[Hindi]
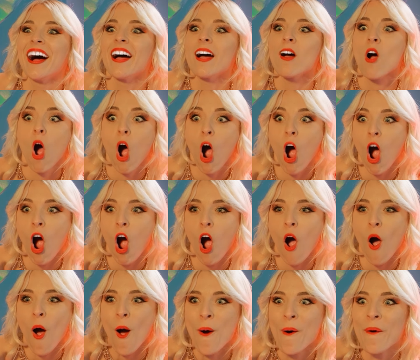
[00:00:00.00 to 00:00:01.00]

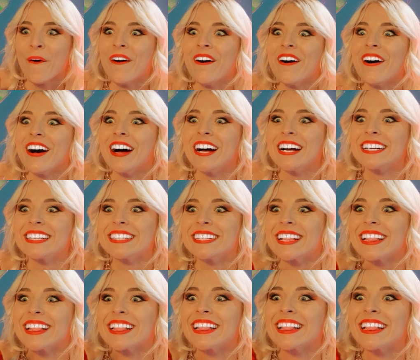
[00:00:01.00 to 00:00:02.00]
वाह यह एक मोती भी
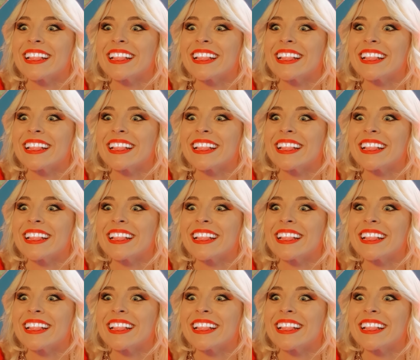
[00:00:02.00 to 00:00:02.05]
है